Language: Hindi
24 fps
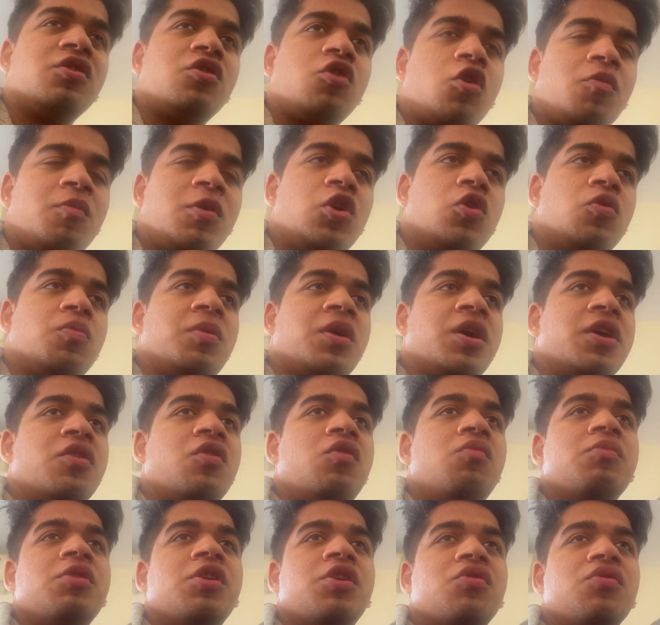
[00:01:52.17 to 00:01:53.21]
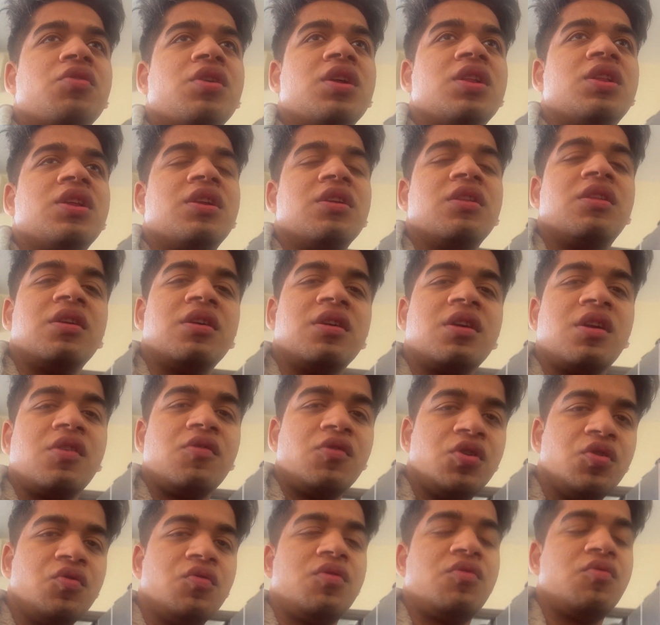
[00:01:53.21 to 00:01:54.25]
नॉर्मल हो पा रहा हूँ मेरे को ना धीरे धीरे करके वो
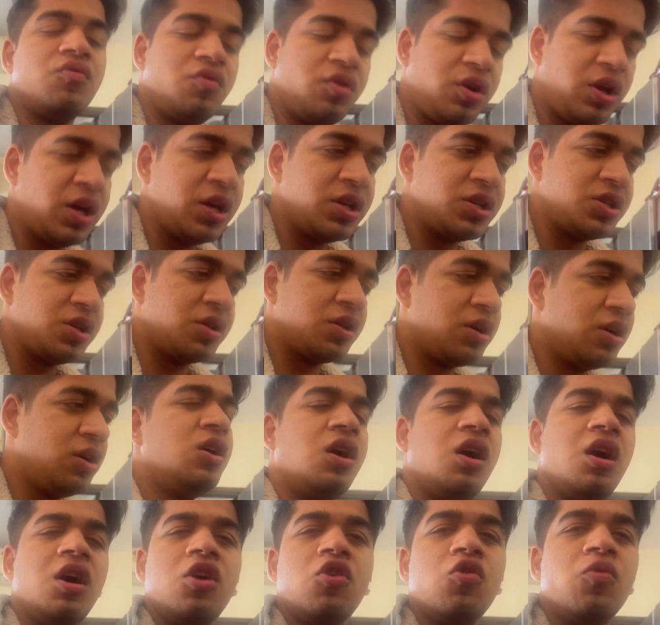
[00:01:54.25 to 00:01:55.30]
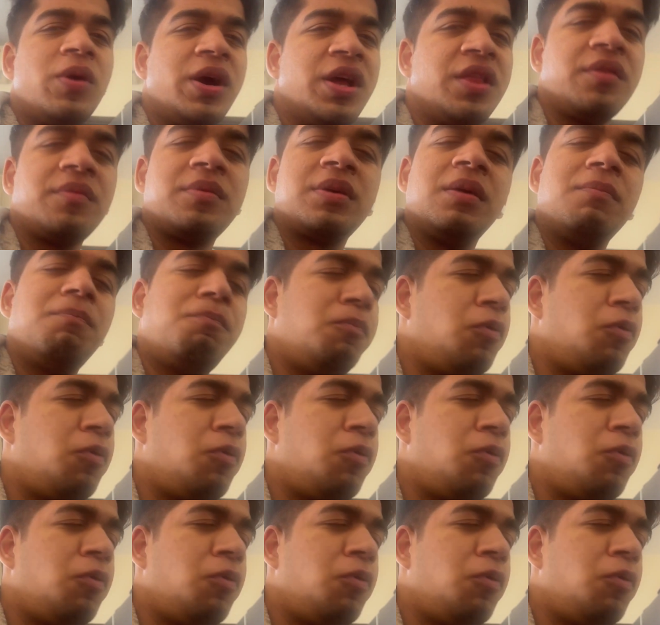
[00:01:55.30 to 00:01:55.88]
यूज हो रही है चीज हाँ अग्गू भाई इन सबका